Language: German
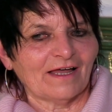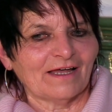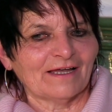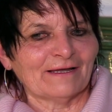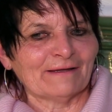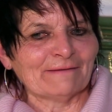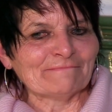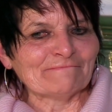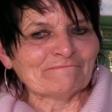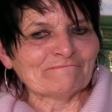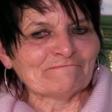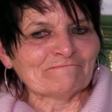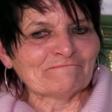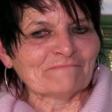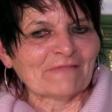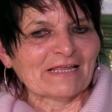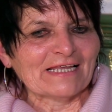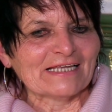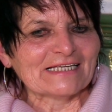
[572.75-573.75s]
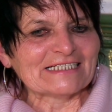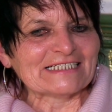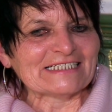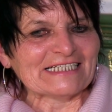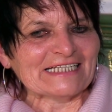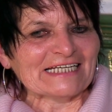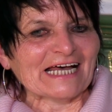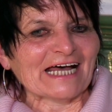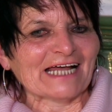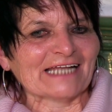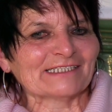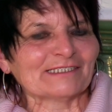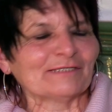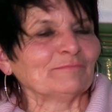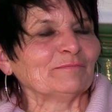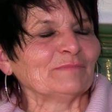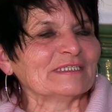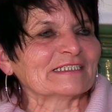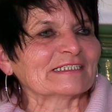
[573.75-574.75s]
ähm, sie
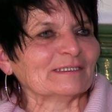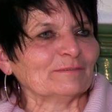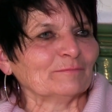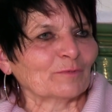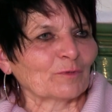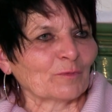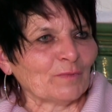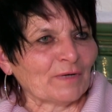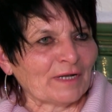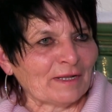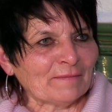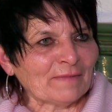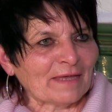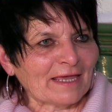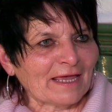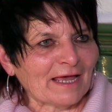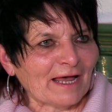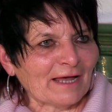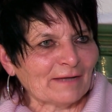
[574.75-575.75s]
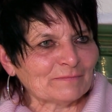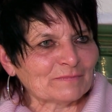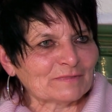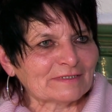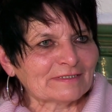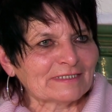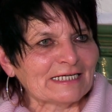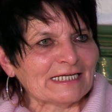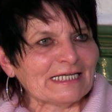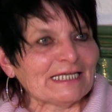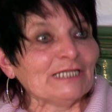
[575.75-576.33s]
hatte ein bisschen Probleme gehabt,